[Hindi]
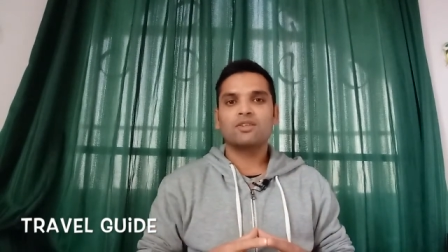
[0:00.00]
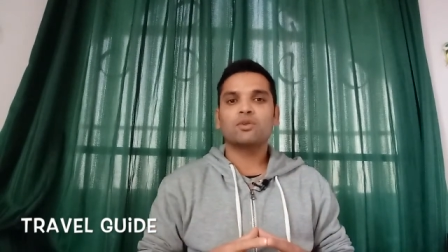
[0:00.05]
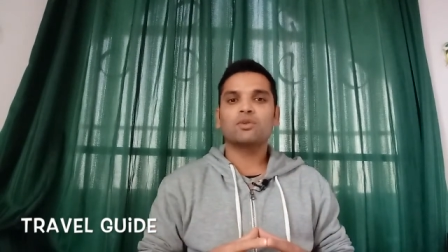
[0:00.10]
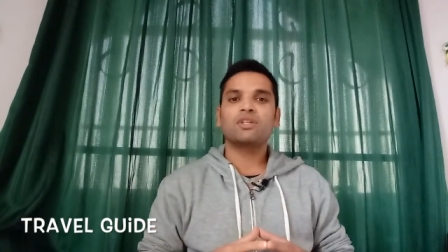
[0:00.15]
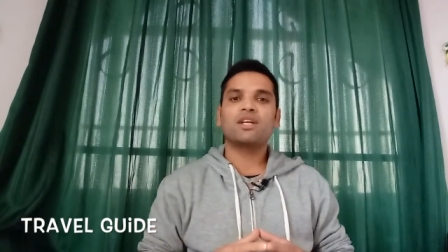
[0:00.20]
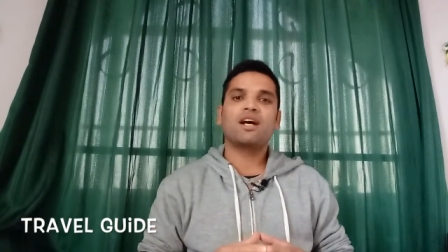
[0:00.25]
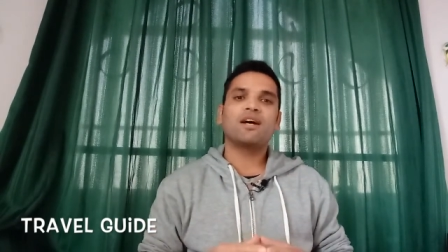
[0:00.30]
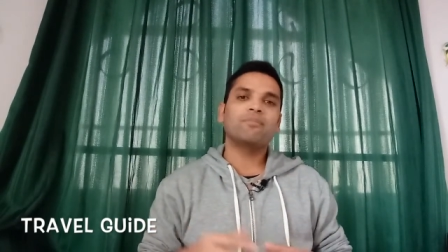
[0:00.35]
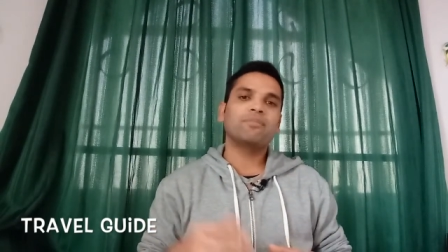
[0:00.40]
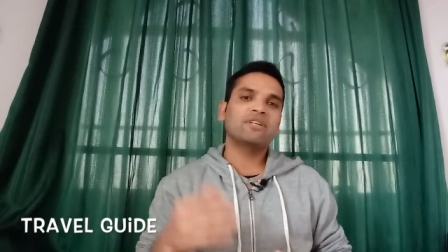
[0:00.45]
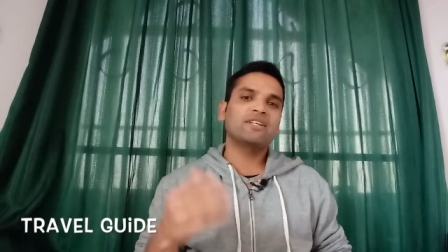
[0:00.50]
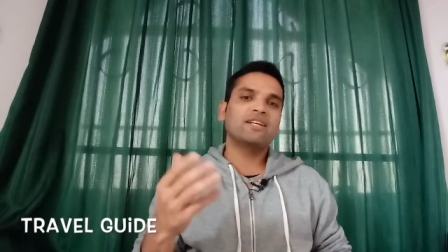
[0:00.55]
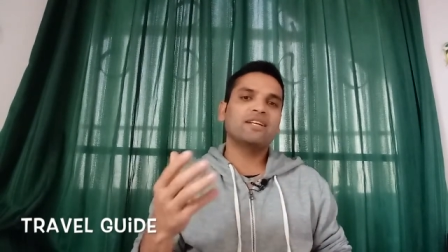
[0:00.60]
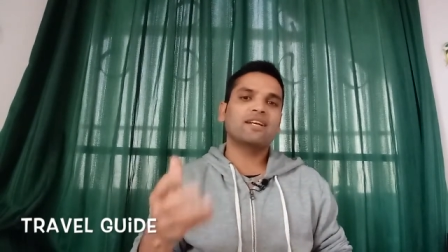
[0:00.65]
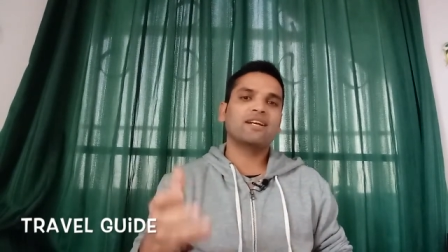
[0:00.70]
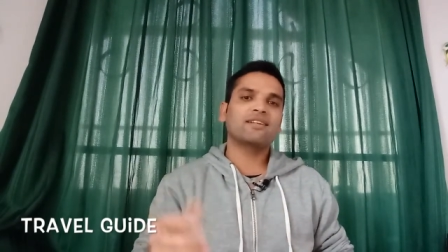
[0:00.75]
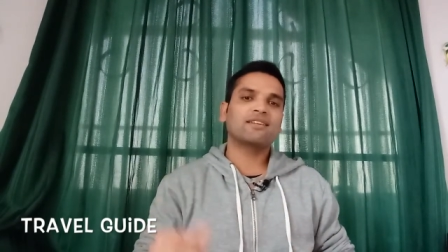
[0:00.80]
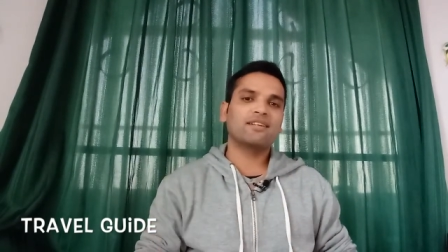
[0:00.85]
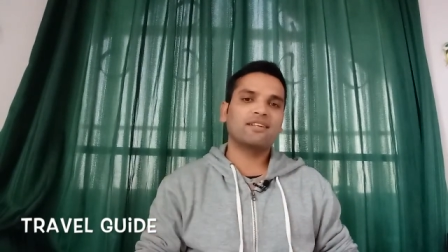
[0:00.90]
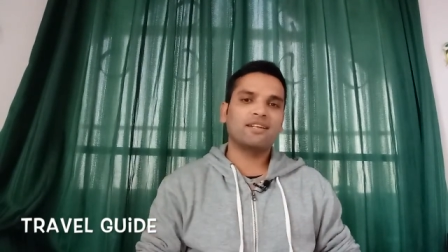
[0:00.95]
तो यहाँ पर ये
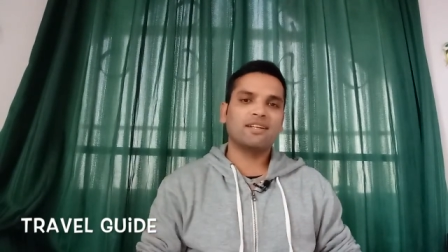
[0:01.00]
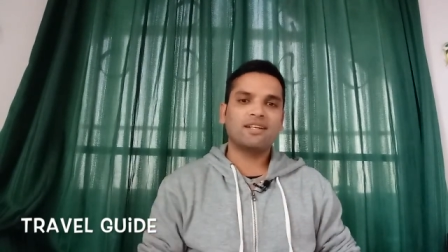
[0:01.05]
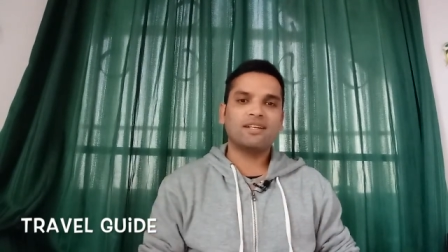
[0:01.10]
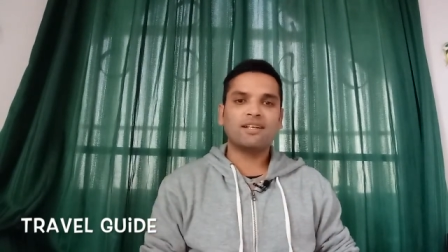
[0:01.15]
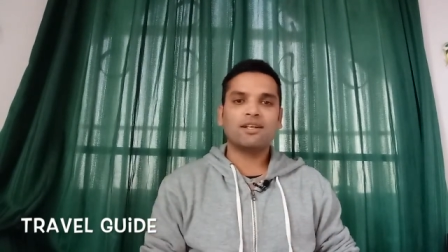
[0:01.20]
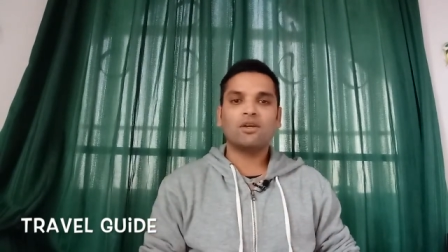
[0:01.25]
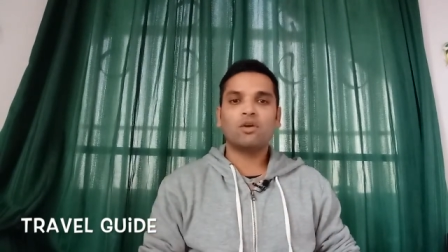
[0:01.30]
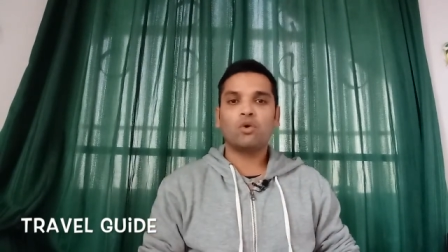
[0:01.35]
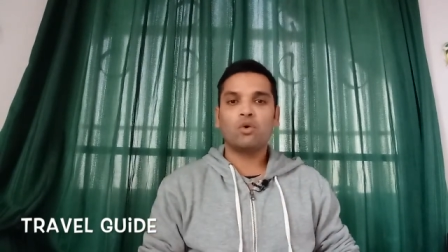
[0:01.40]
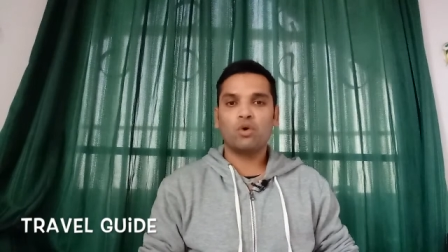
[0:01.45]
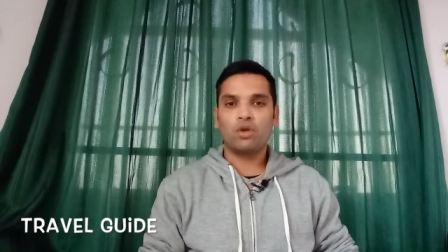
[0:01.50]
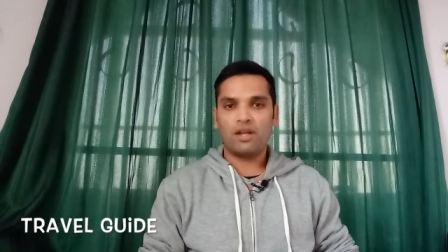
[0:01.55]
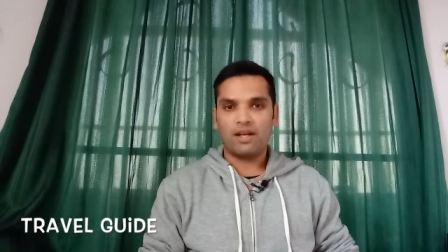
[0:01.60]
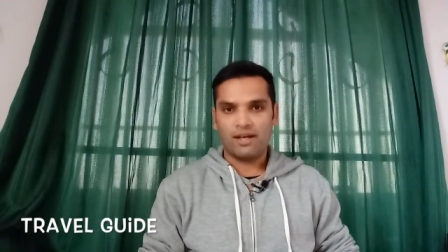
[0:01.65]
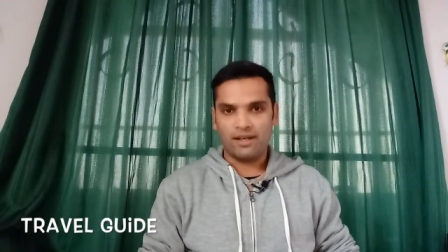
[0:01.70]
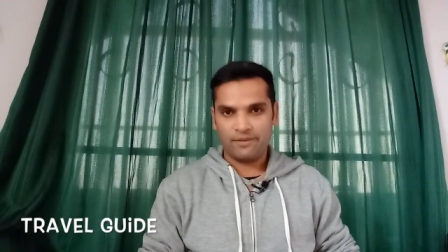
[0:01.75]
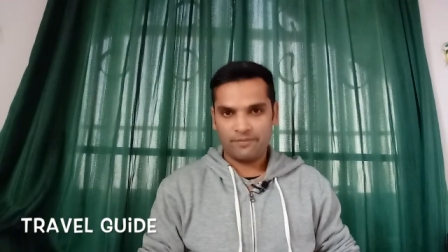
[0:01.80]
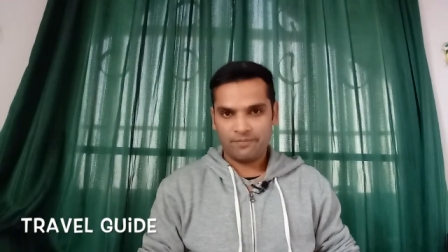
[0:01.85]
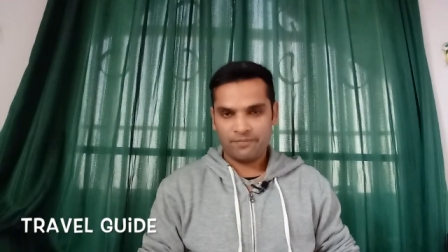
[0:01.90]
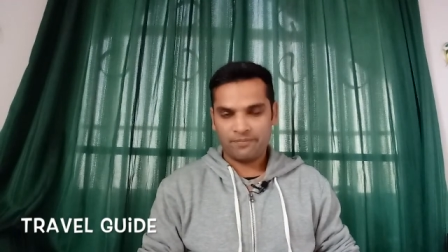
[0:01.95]
कहते हैं
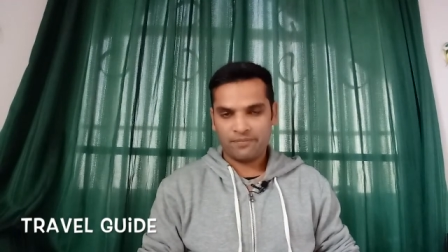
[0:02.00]
ओला